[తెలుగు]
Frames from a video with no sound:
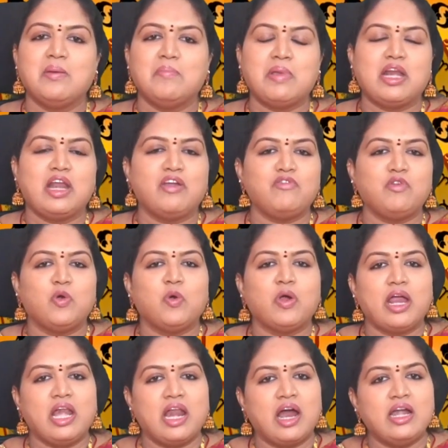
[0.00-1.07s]
మీ లైఫ్లో
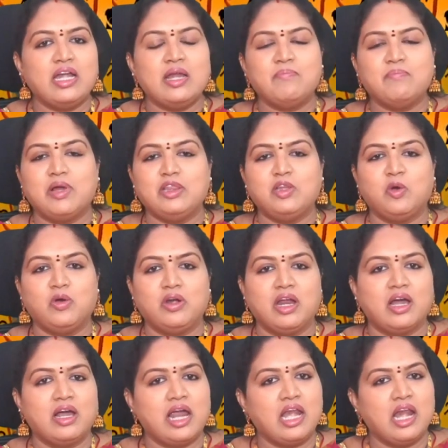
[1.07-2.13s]
ఎలాంటి ఇబ్బందులు
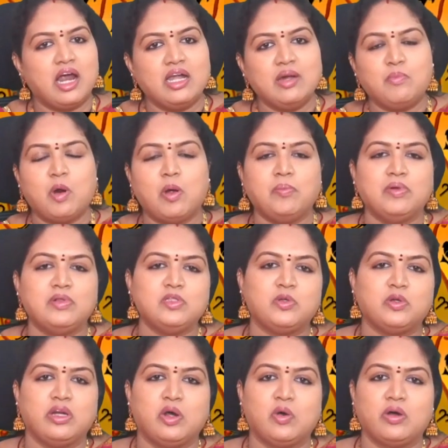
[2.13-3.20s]
ఉన్నా ఎలాంటి ప్రాబ్లమ్స్
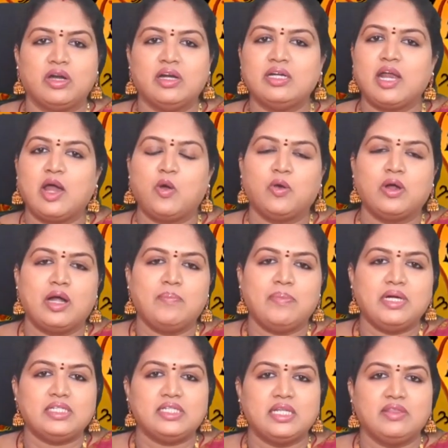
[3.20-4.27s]
ఉన్నా కూడా టారో కార్డ్
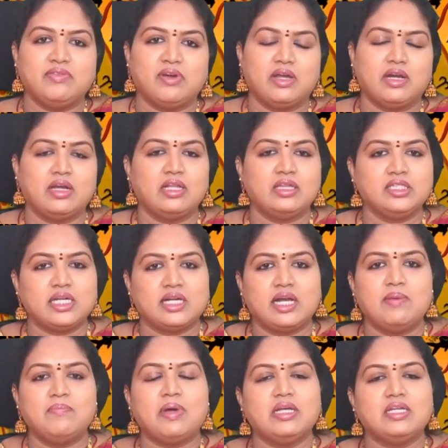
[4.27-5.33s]
ప్రిడిక్షన్ ద్వారా
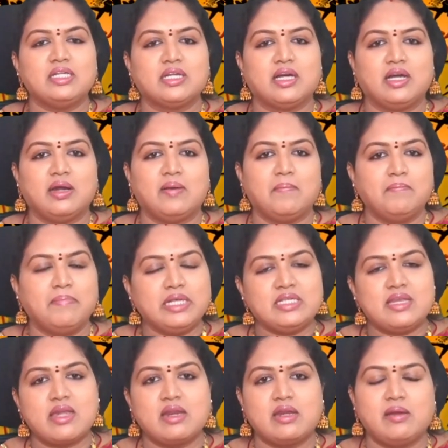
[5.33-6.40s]
చక్కని పరిష్కారం
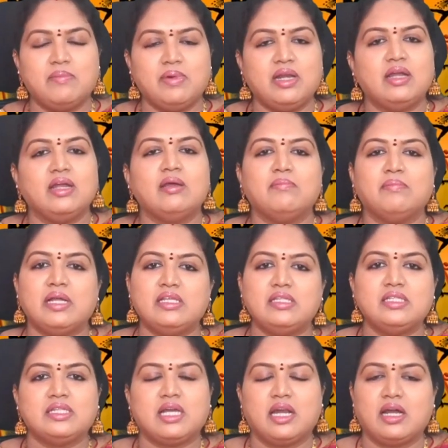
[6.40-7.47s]
బెస్ట్ రెమెడీ
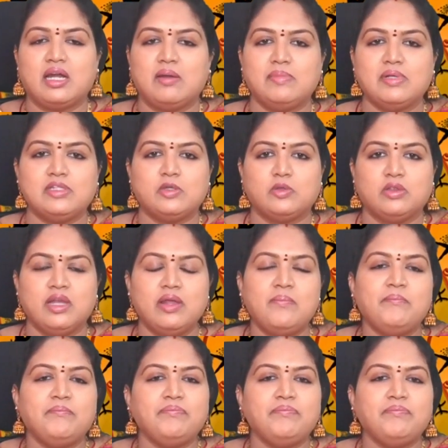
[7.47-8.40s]
మంచి సలహా లభిస్తుంది